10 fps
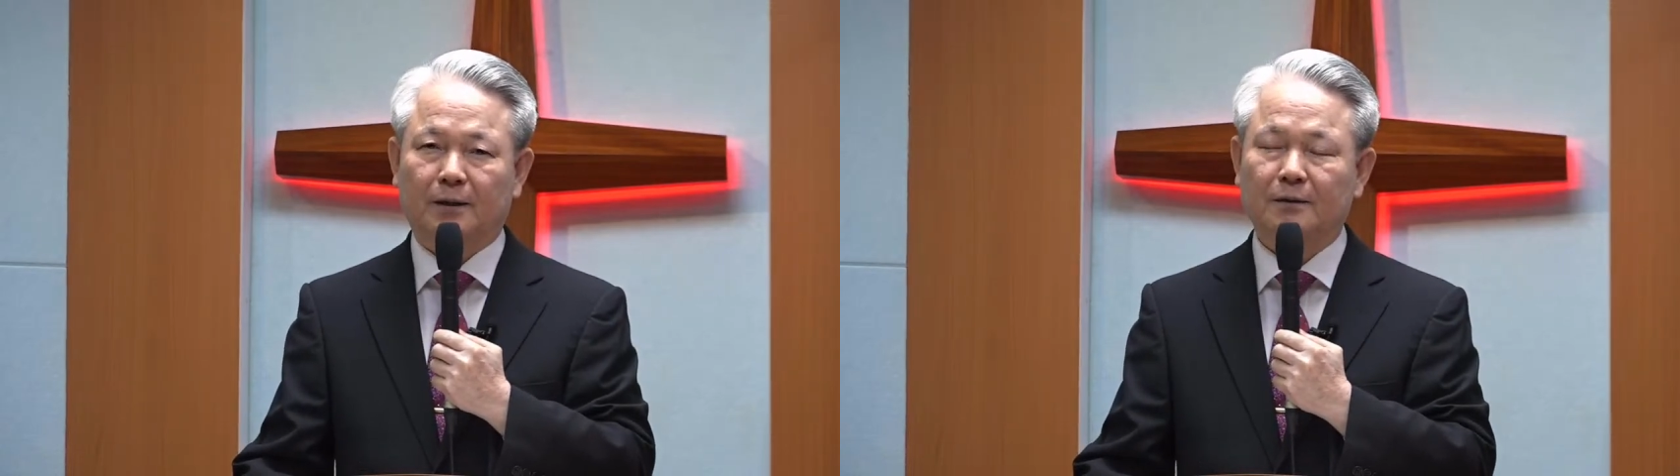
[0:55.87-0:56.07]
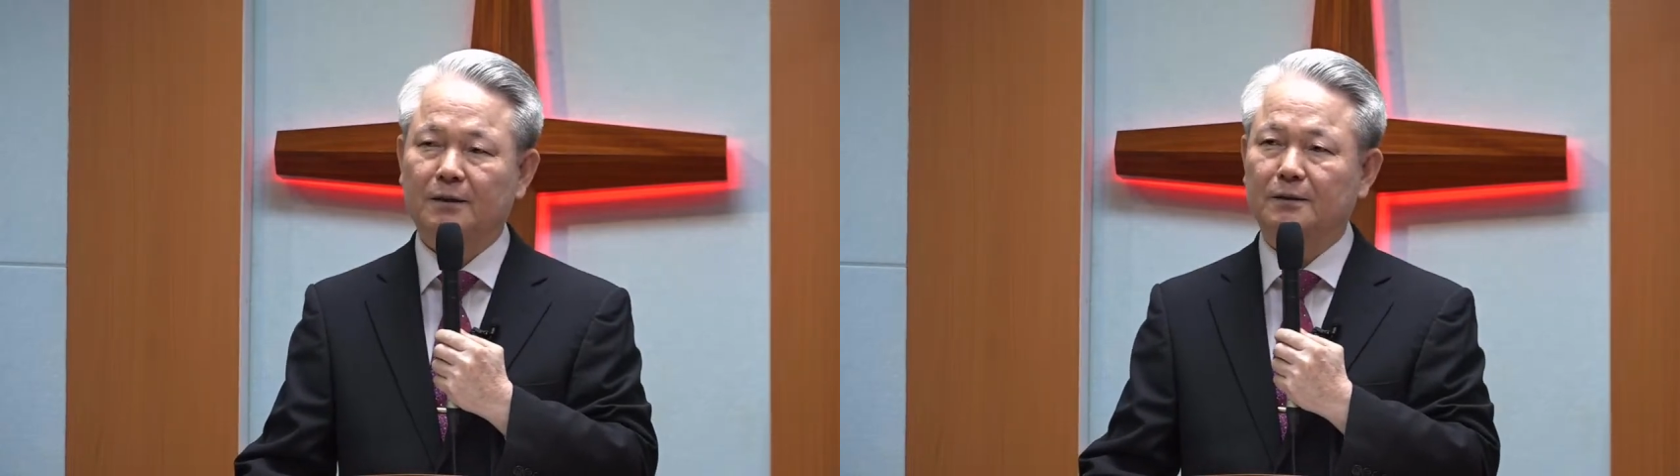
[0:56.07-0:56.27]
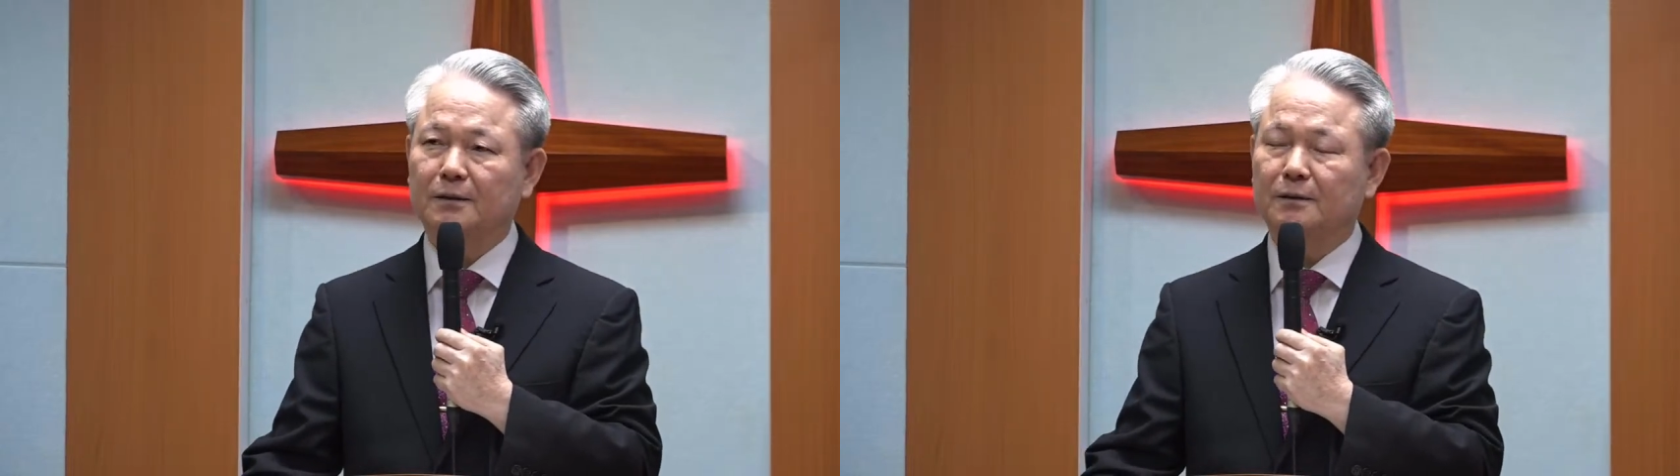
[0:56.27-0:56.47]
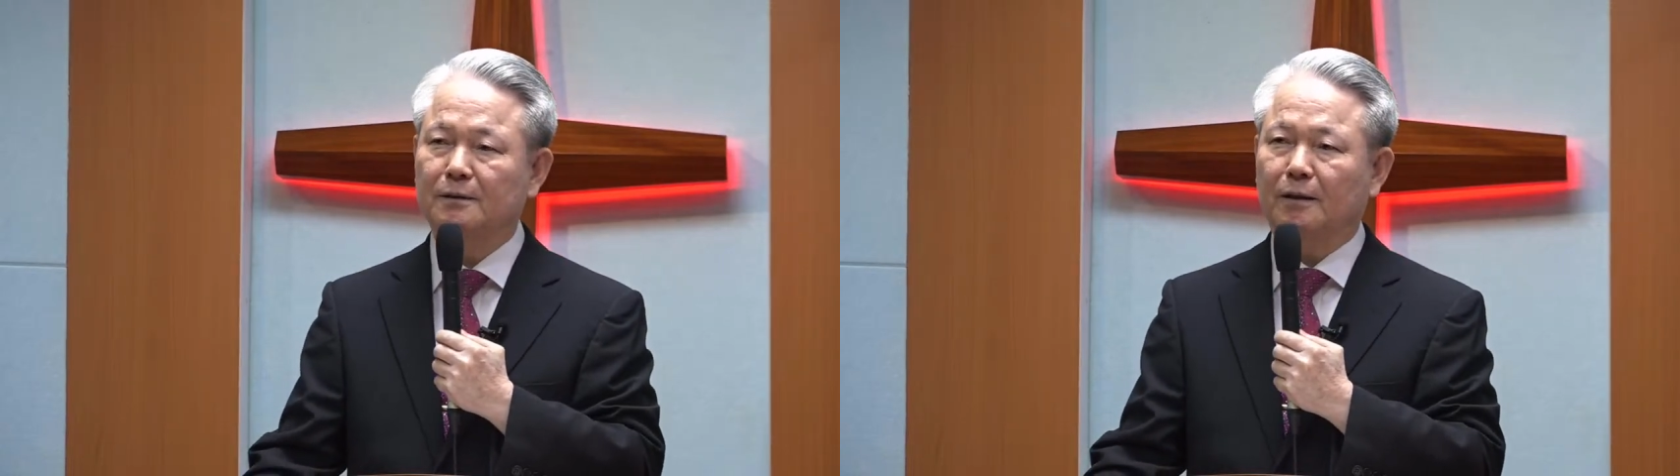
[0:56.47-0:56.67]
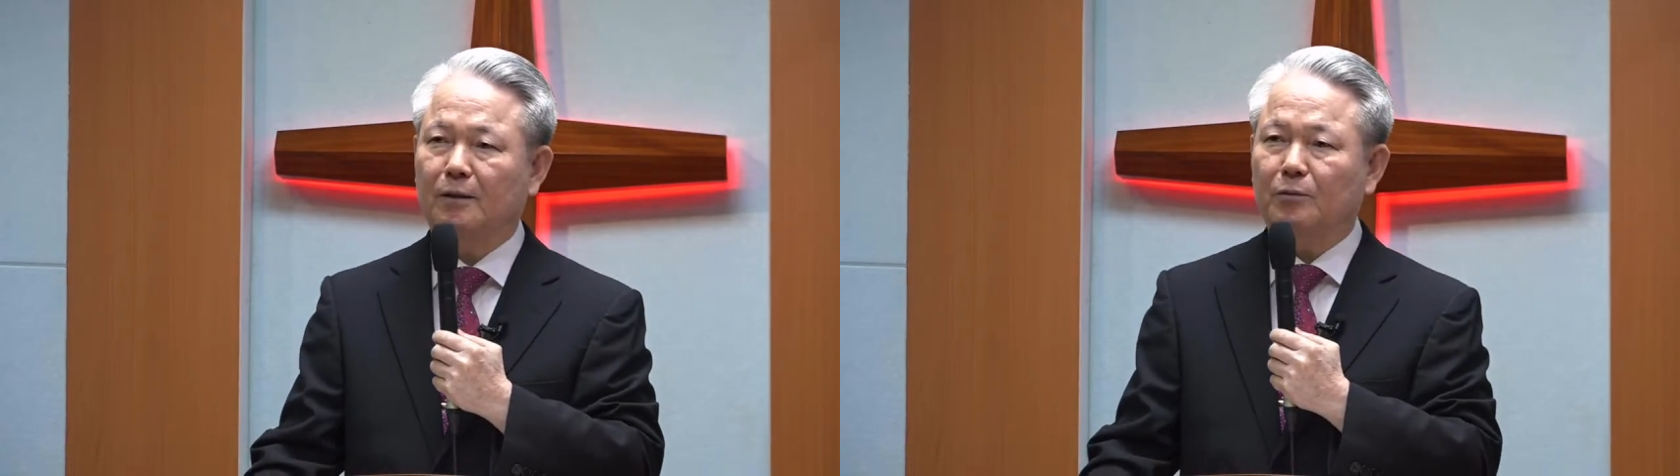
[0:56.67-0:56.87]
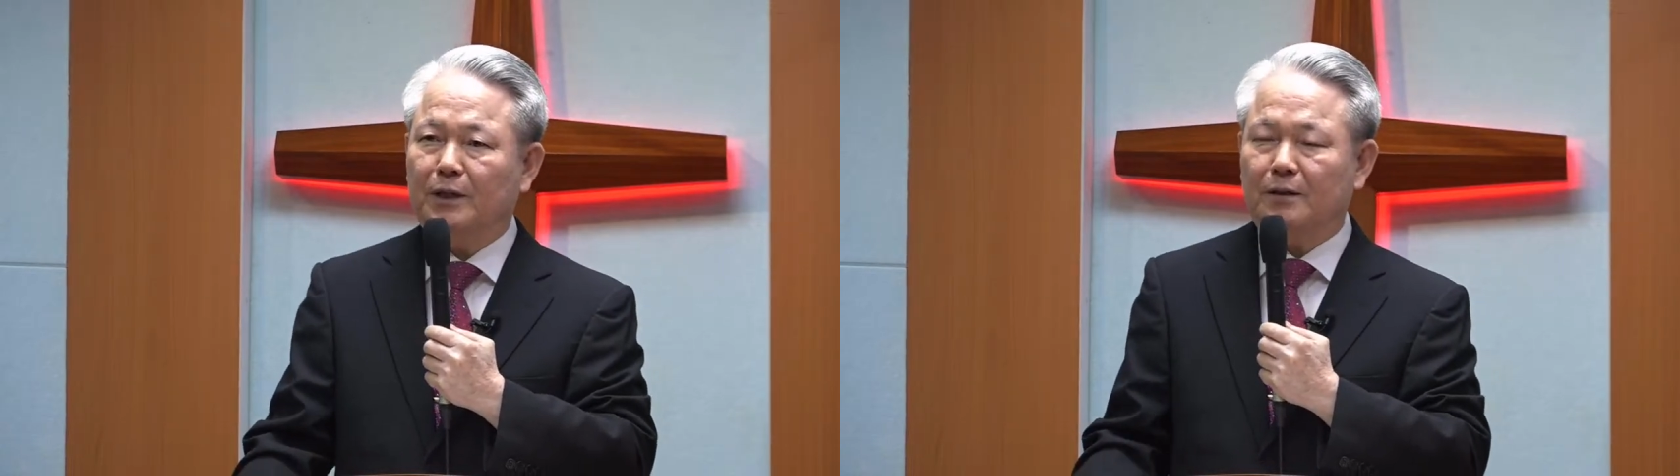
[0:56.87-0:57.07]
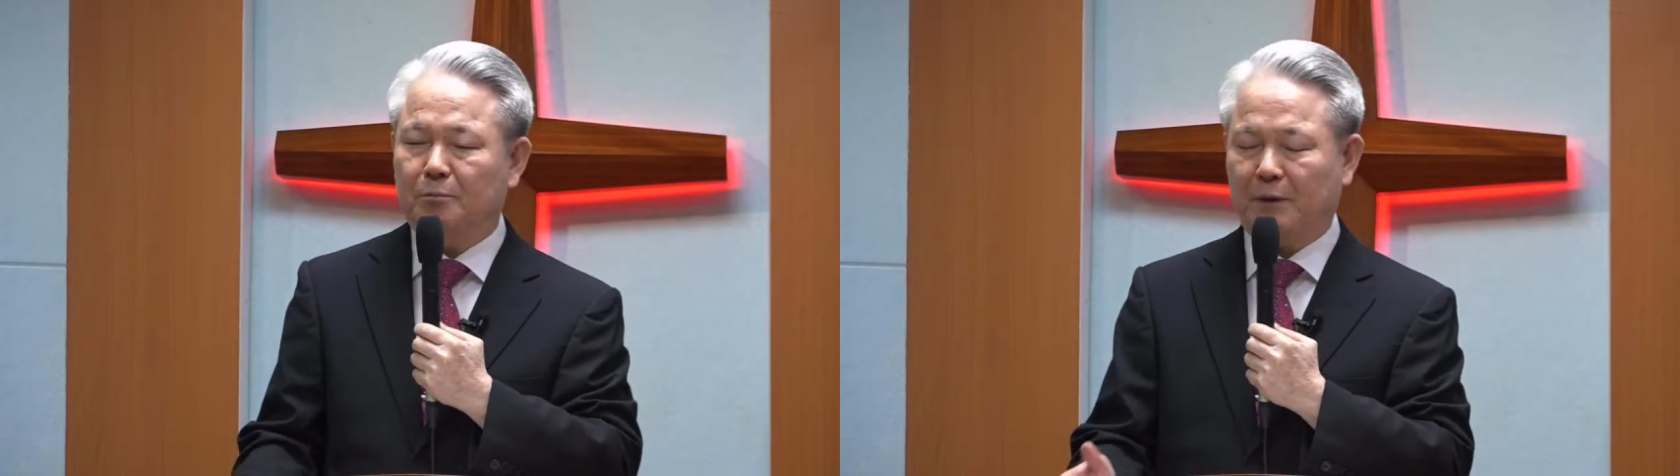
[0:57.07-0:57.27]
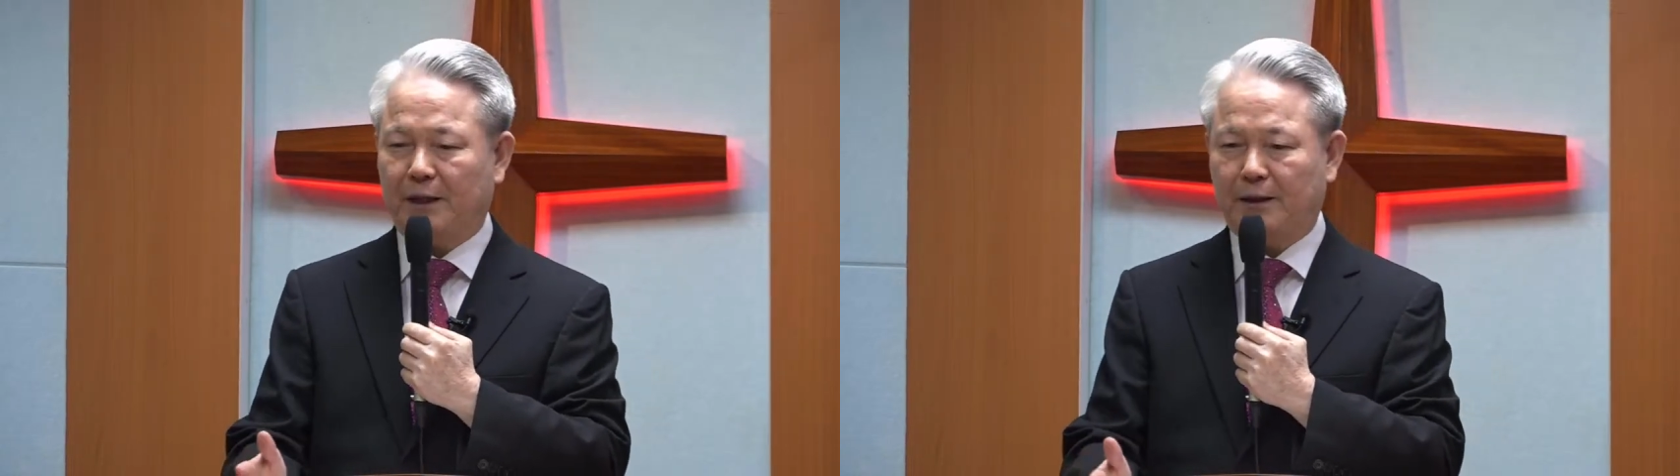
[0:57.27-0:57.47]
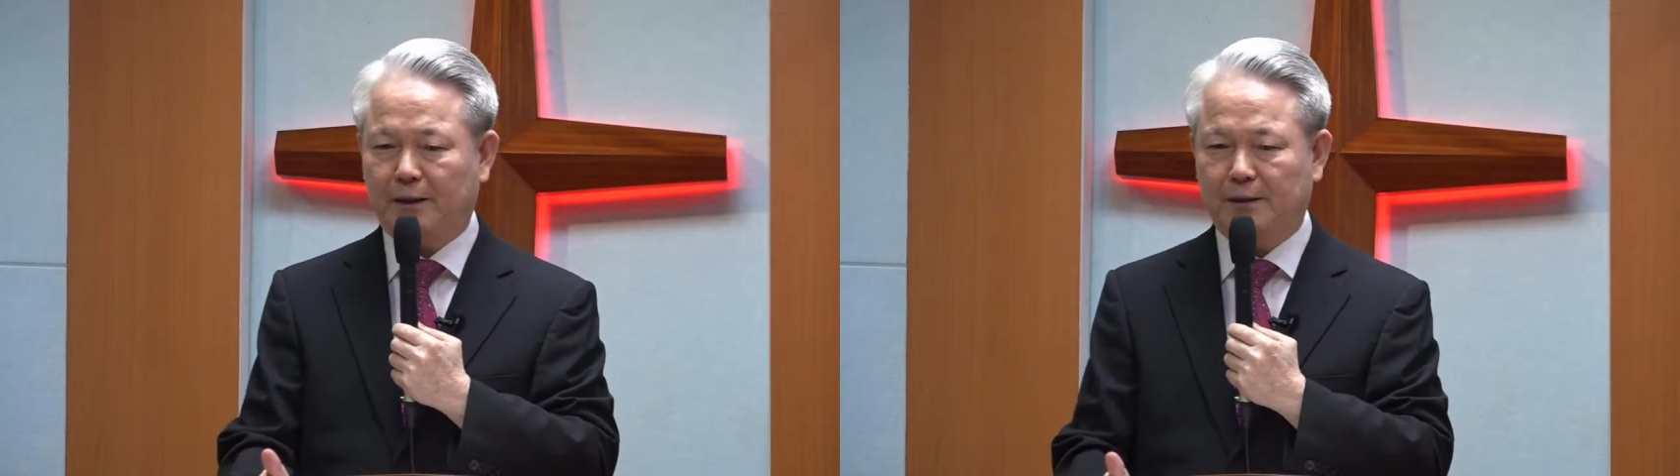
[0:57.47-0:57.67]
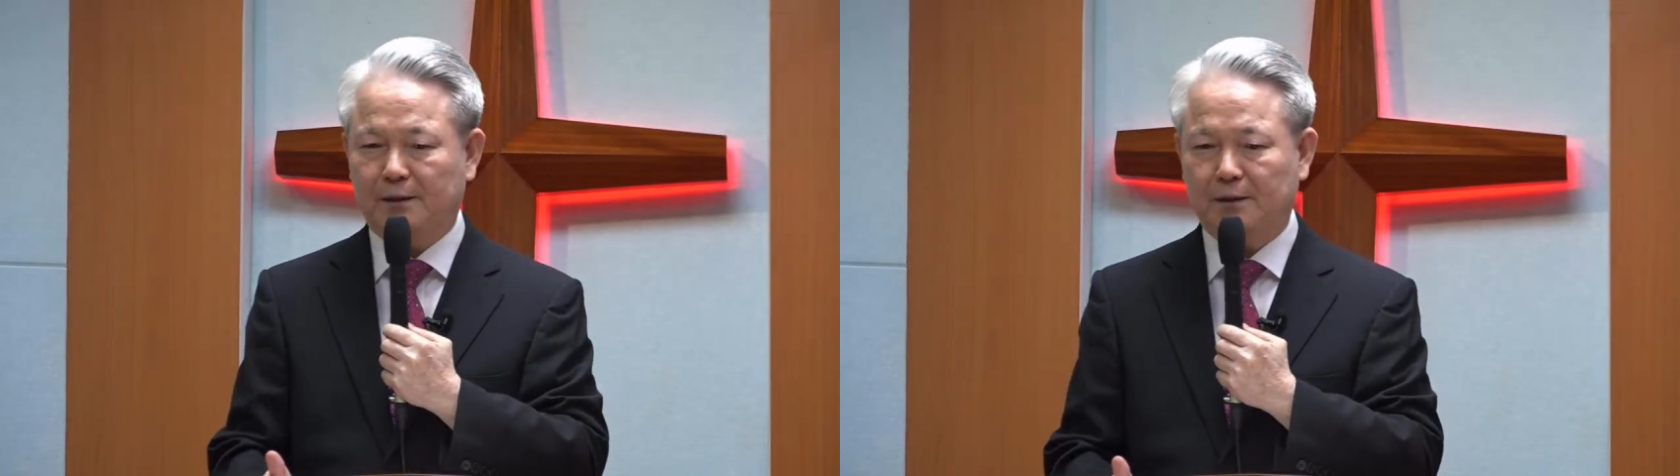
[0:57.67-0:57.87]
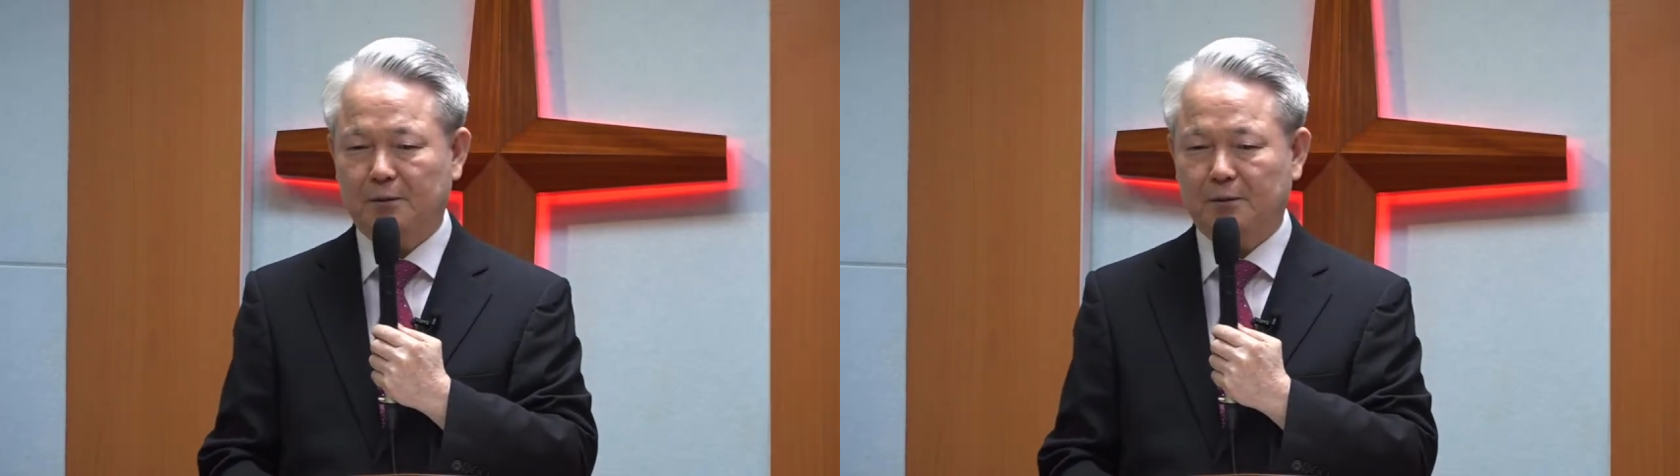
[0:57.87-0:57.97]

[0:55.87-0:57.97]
사실은 우리가 매일